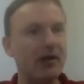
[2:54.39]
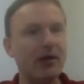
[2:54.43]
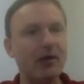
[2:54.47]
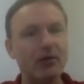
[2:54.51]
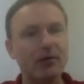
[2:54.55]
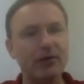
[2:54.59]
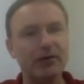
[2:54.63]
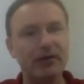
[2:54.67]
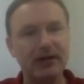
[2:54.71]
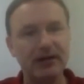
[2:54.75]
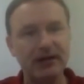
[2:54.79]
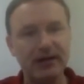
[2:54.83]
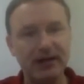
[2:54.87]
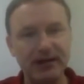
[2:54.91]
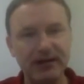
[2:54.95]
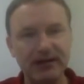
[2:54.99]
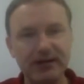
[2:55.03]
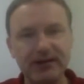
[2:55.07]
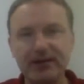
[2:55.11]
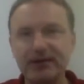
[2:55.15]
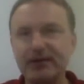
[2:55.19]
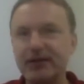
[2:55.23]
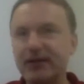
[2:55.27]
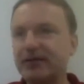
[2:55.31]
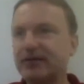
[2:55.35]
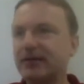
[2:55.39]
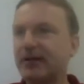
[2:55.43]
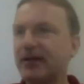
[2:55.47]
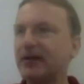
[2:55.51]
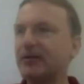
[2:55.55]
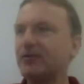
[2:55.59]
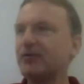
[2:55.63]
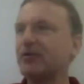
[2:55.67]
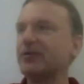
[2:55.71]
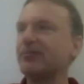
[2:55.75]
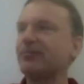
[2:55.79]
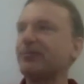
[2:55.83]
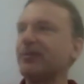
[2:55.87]
Und dann kann ich in der
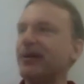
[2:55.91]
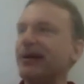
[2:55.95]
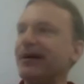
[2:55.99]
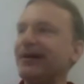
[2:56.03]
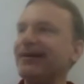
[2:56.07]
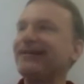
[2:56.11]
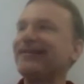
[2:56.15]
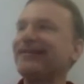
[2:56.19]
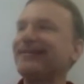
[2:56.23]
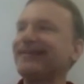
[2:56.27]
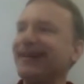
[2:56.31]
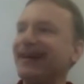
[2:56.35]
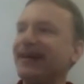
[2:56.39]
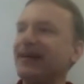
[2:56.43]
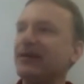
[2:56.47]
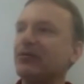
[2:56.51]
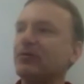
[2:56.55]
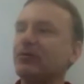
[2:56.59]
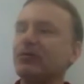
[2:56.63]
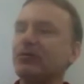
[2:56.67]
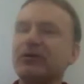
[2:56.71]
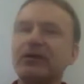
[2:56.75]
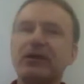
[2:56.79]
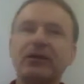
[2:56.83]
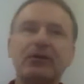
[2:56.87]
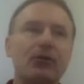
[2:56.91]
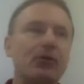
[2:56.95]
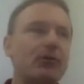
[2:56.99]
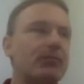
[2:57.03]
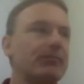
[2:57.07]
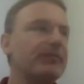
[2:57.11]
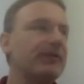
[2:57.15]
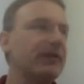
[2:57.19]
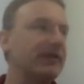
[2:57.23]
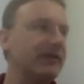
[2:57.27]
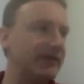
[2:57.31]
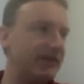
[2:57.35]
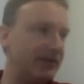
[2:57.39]
Tat durch Preissenkung den
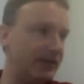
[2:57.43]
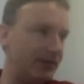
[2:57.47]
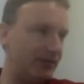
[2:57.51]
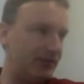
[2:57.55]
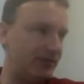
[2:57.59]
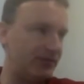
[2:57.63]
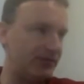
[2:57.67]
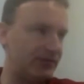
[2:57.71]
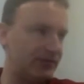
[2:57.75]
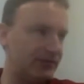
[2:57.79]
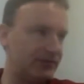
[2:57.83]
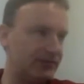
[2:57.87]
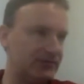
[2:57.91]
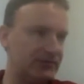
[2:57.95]
Umsatz erhöhen.